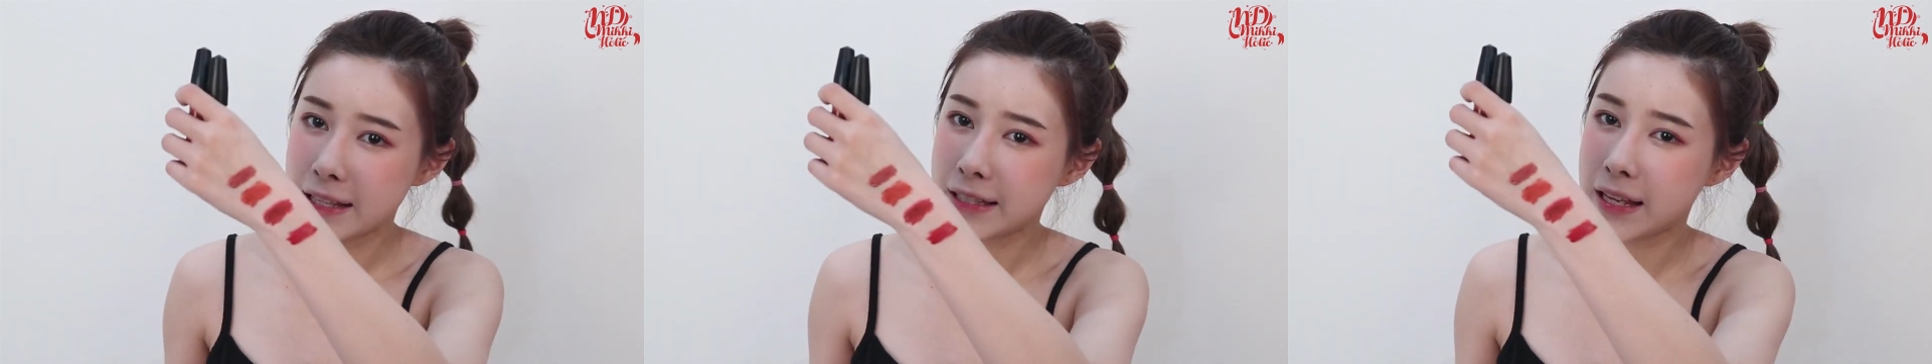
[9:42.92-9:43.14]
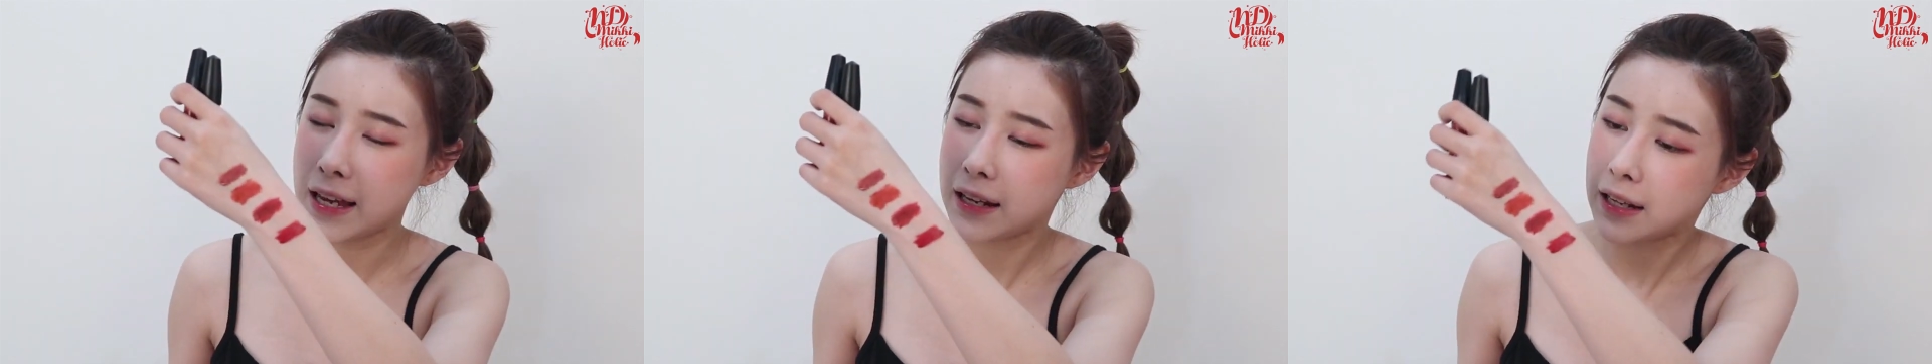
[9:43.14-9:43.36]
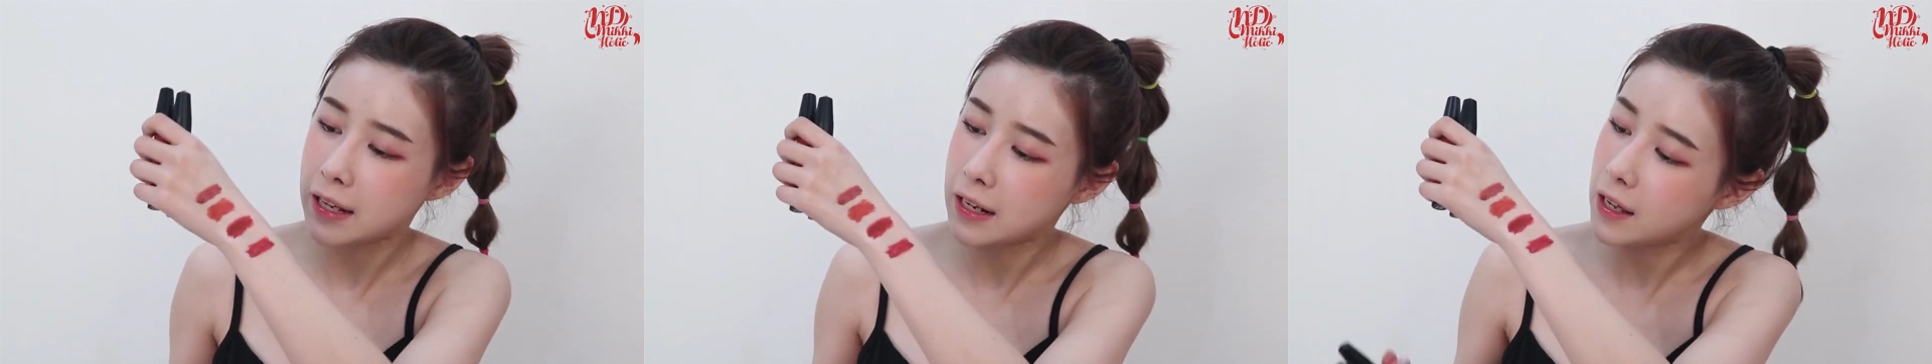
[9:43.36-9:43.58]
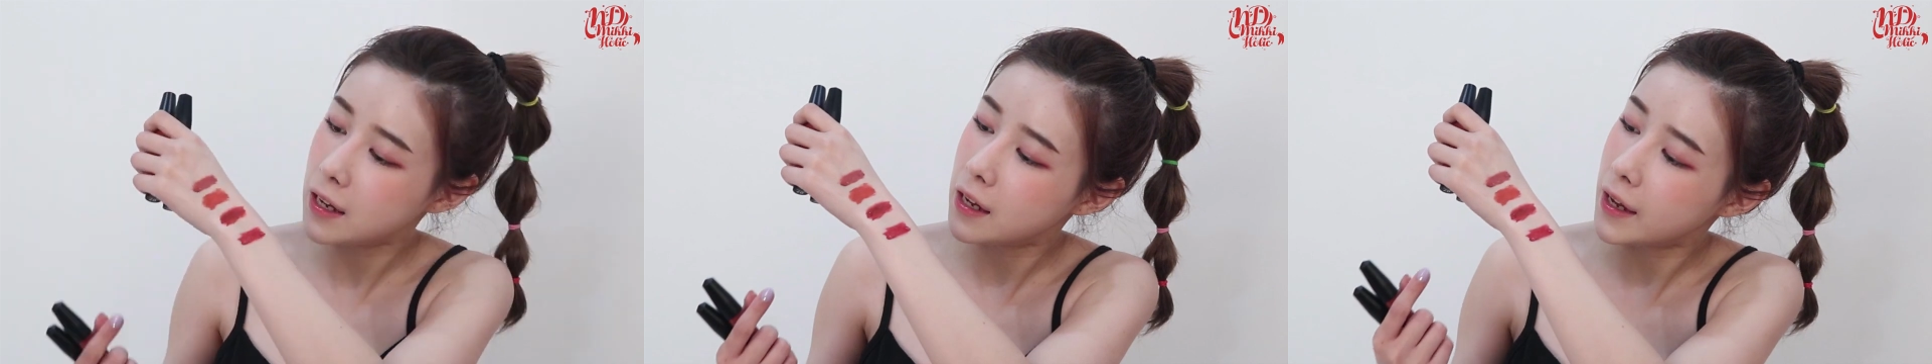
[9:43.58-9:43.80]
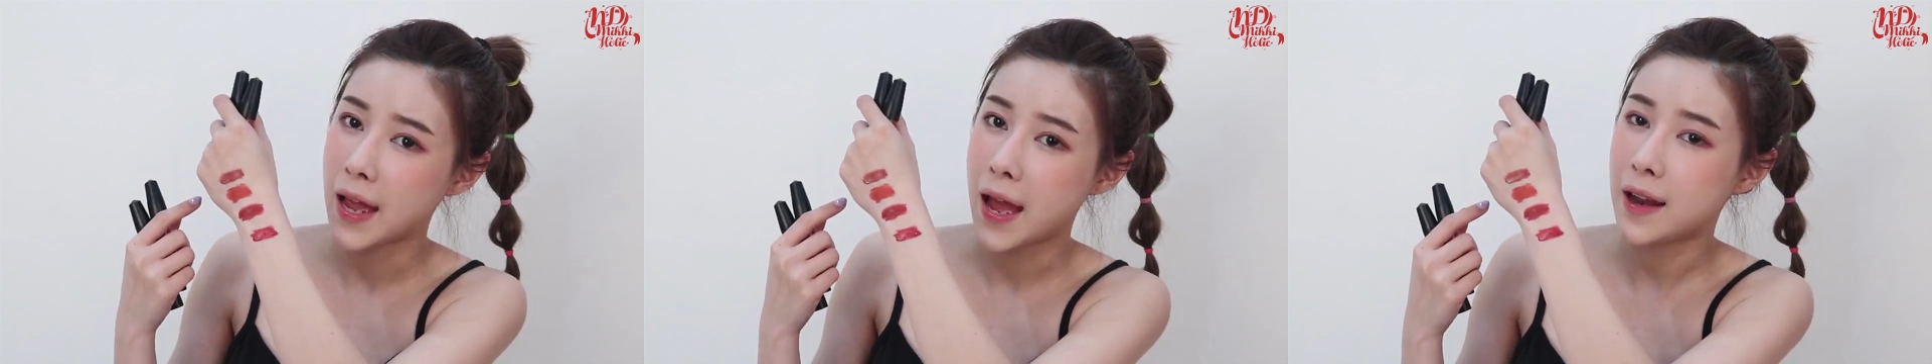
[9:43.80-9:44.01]
สีนี้เล
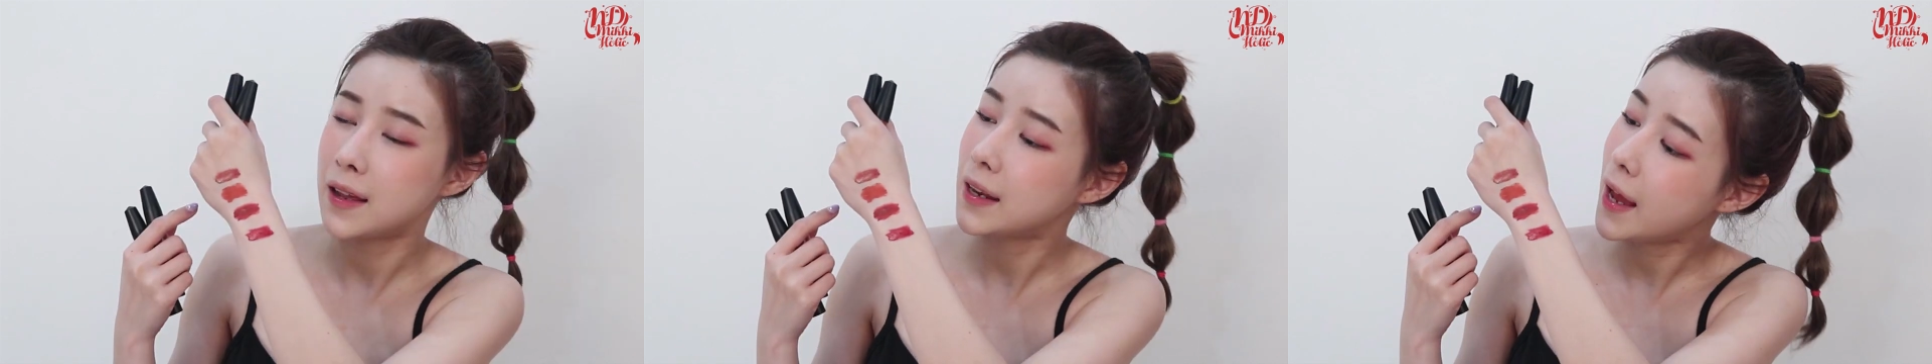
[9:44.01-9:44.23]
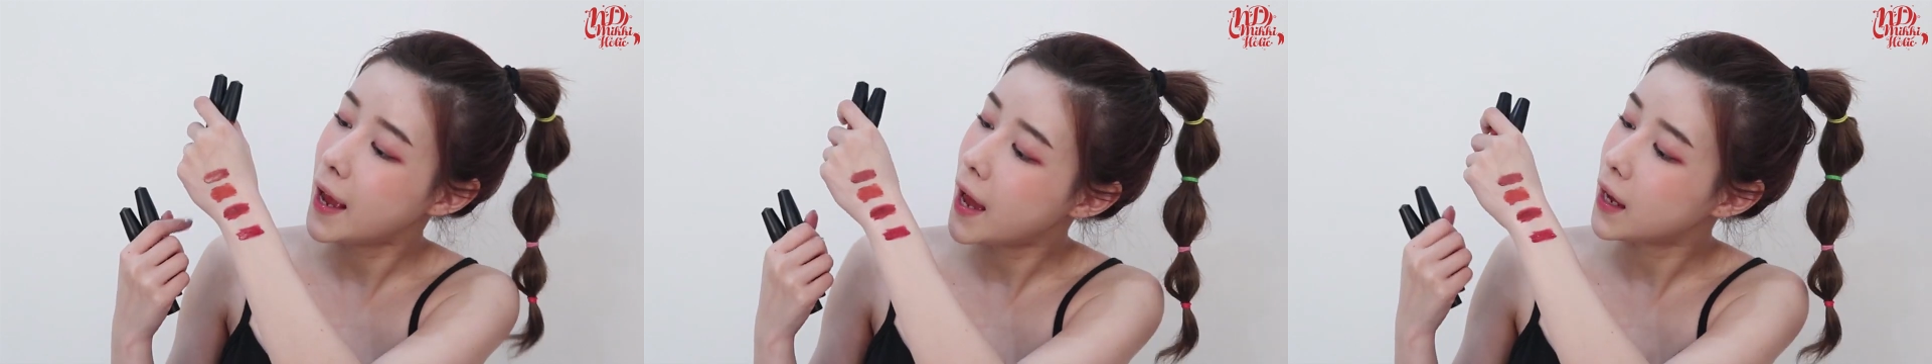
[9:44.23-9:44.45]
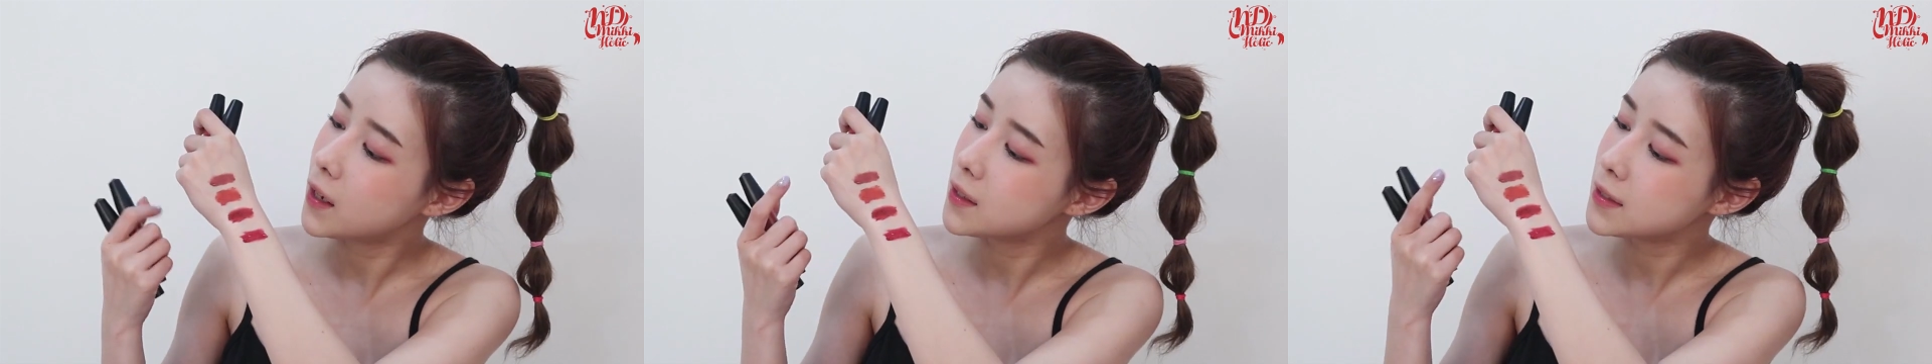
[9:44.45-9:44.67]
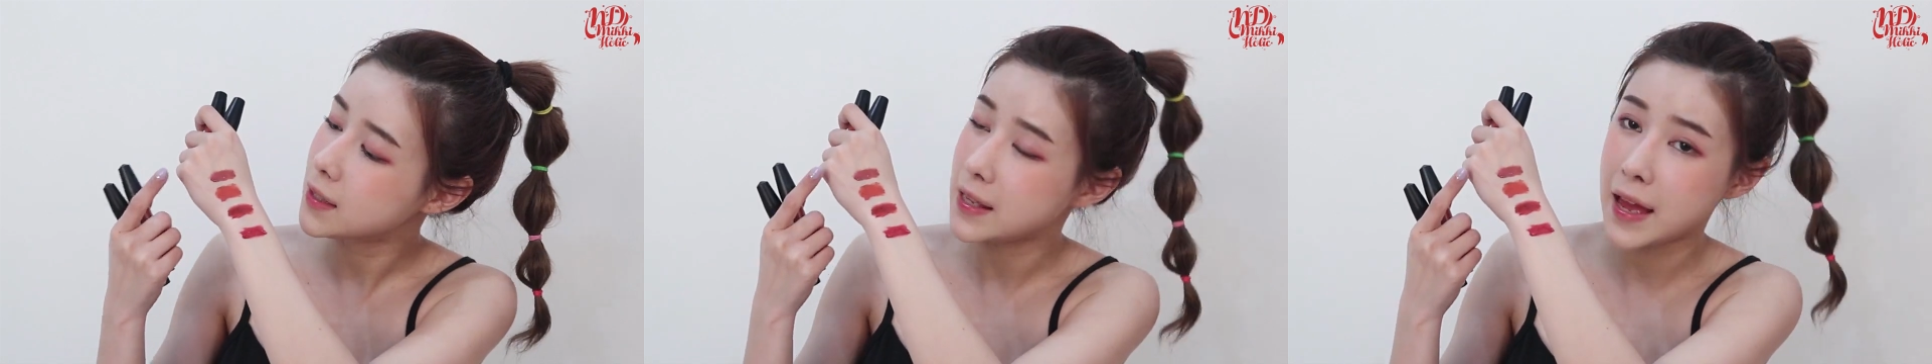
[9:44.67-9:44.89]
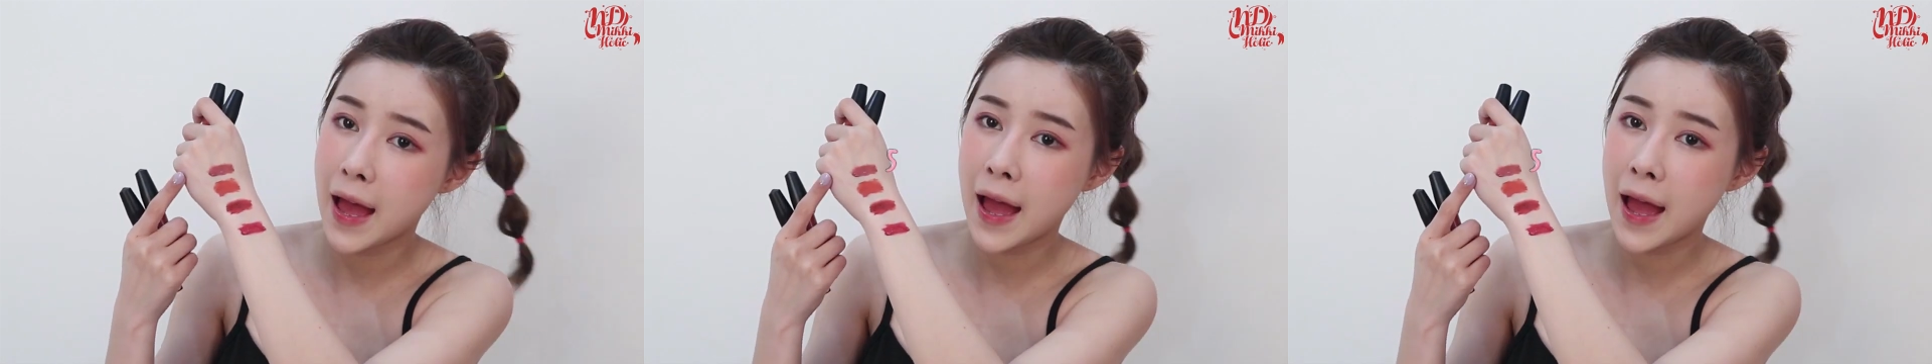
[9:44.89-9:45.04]
ยอันนี้นะคะคือสี